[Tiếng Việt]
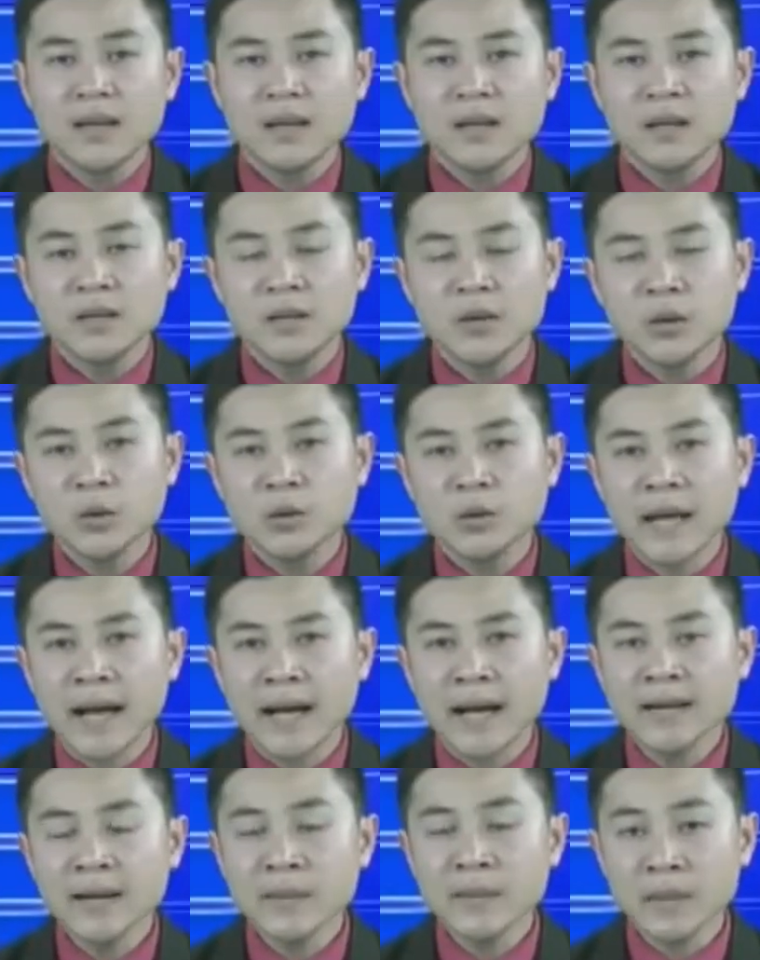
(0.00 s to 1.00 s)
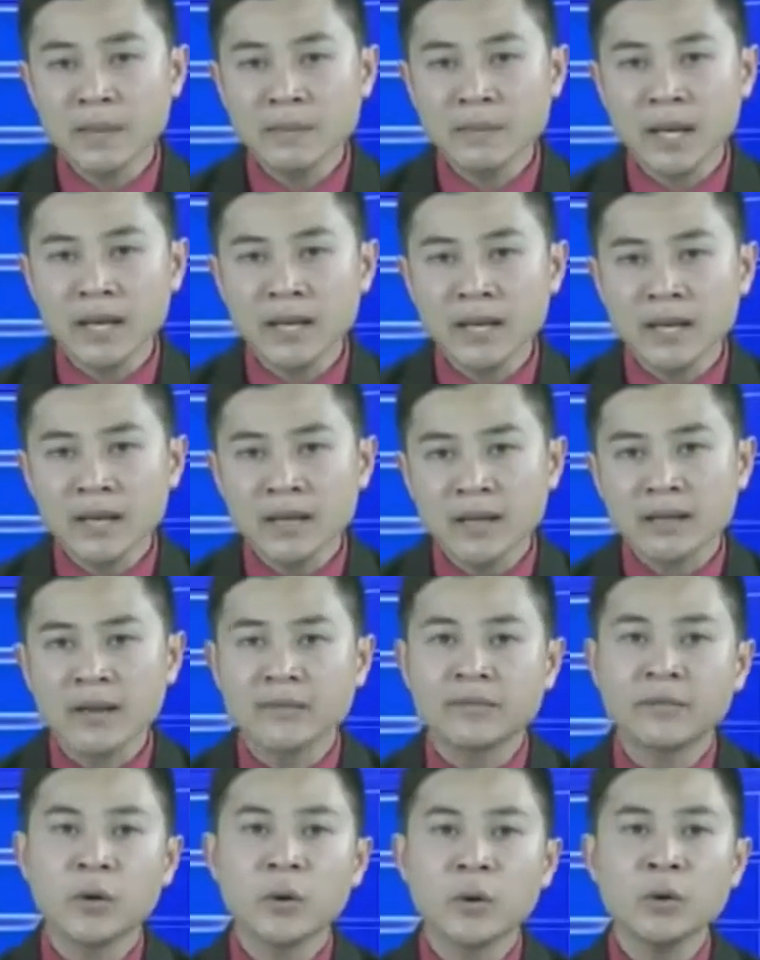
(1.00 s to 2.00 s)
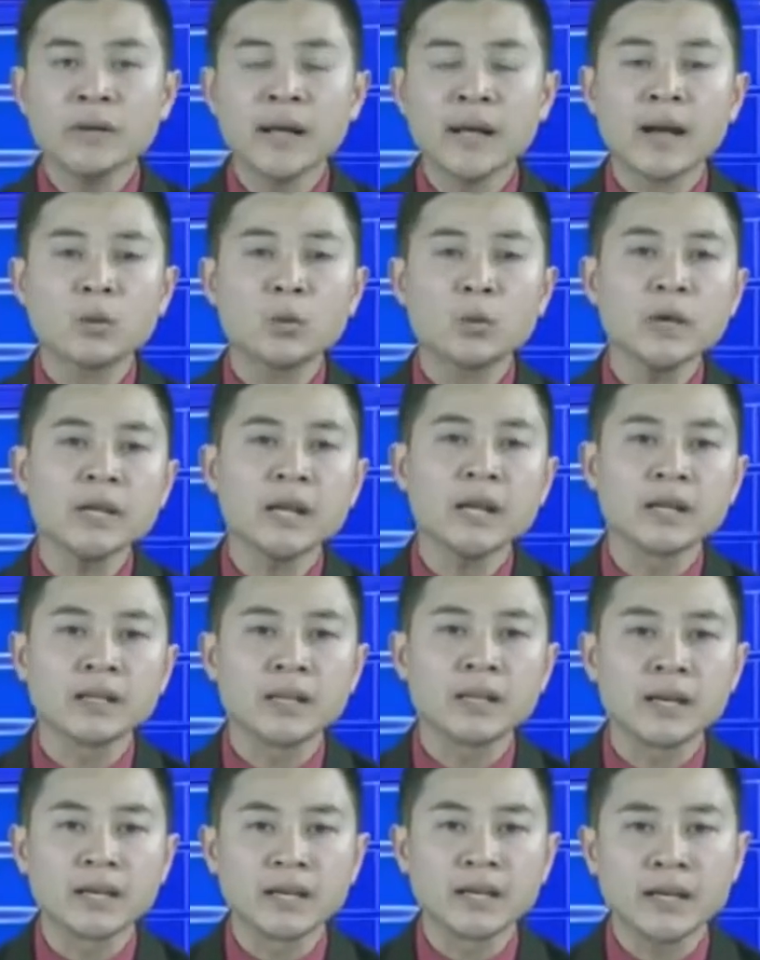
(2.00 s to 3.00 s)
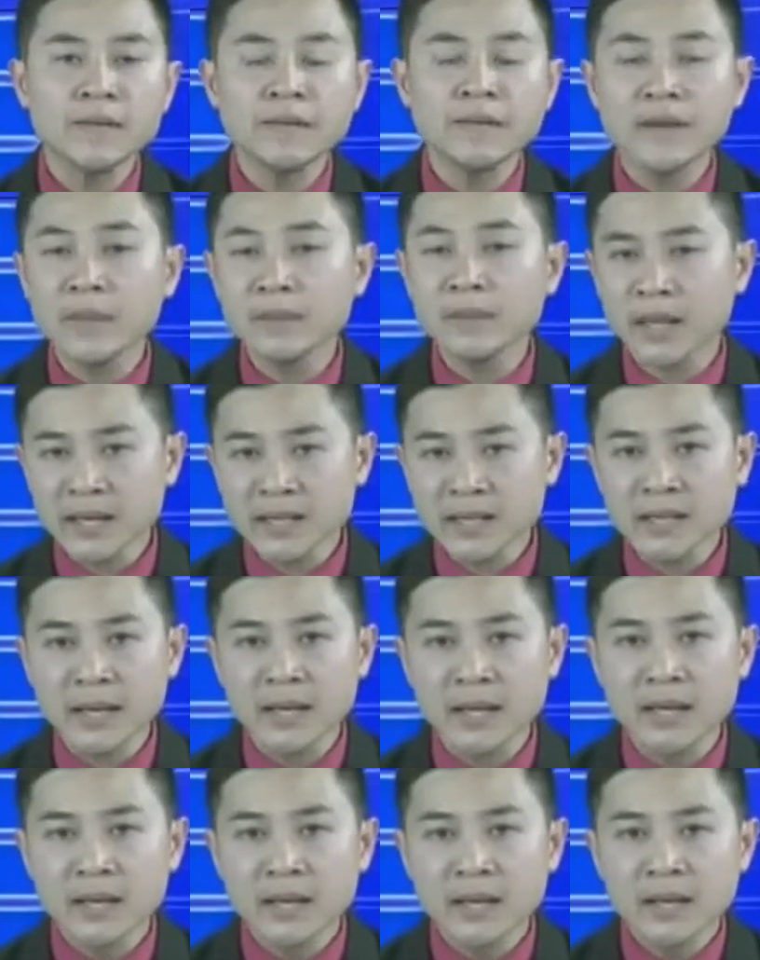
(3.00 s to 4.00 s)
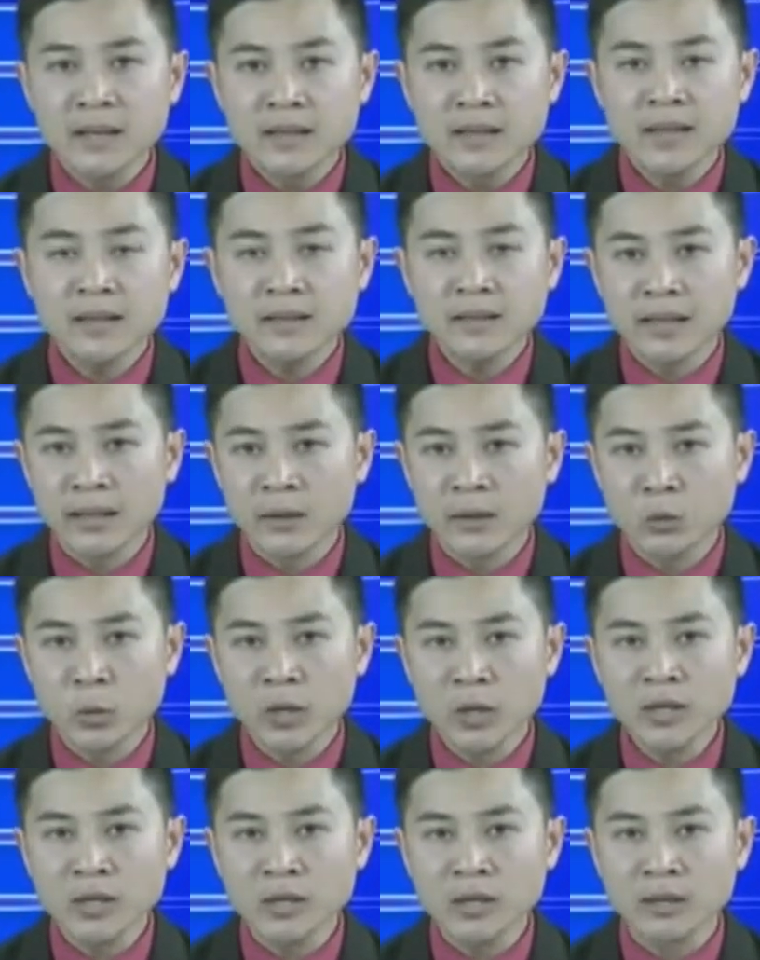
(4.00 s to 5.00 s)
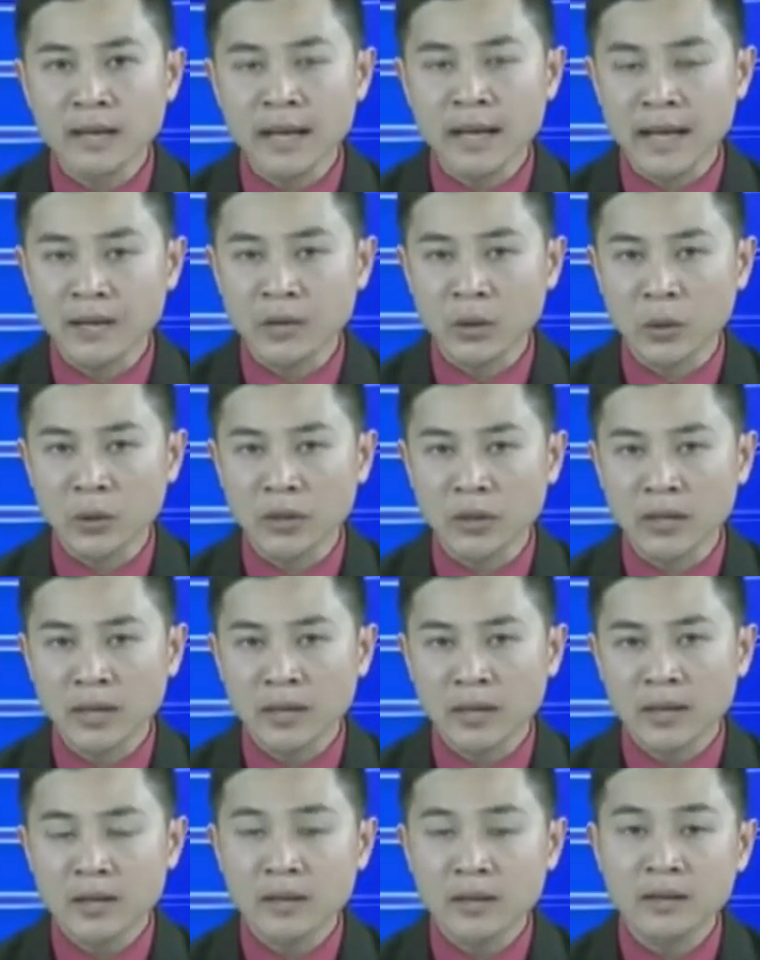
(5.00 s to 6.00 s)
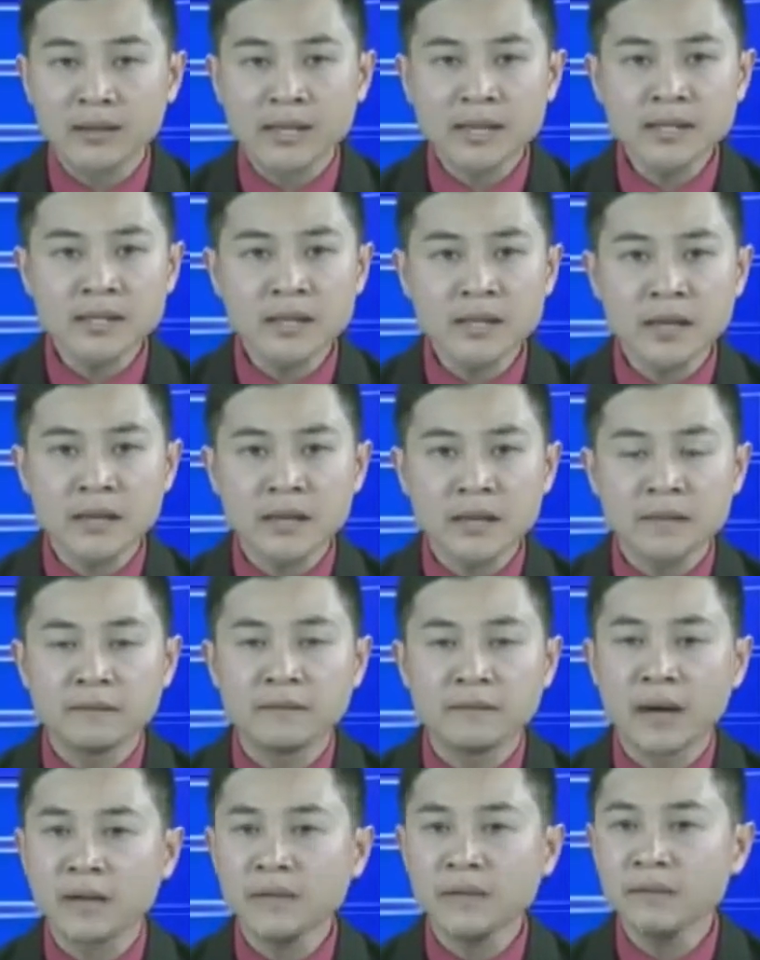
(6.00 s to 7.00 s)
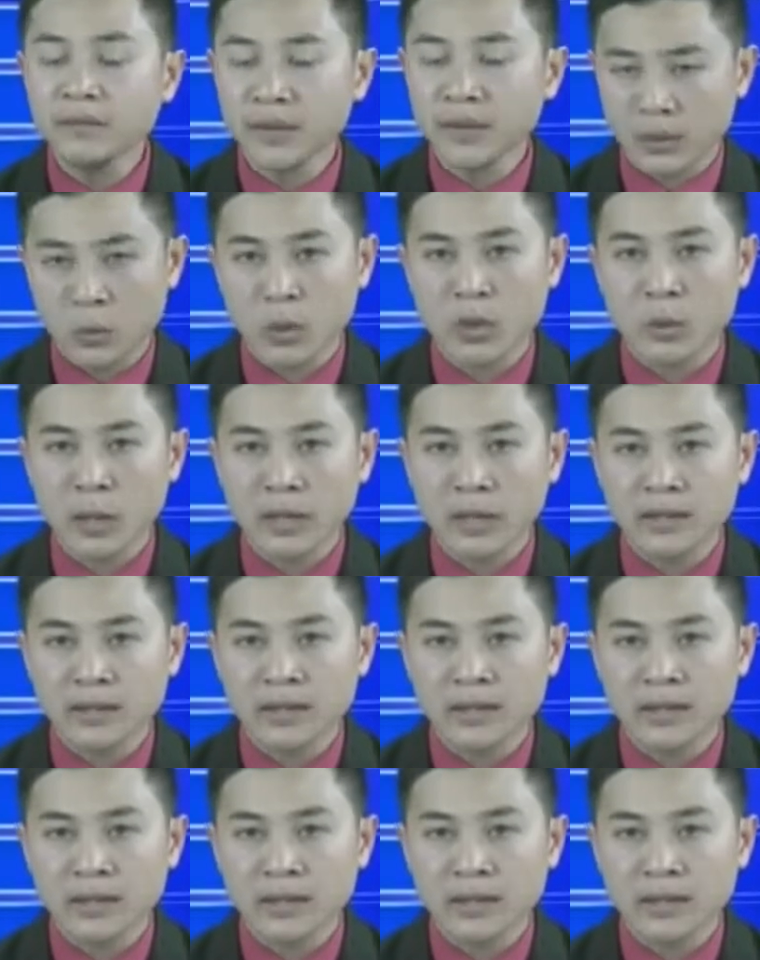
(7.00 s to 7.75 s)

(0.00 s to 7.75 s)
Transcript: Dù đã năm năm nay, thành phố đã quyết định dừng cấp phép taxi, nhưng nhiều tuyến đường Hà Nội, lượng taxi vẫn vượt quy hoạch.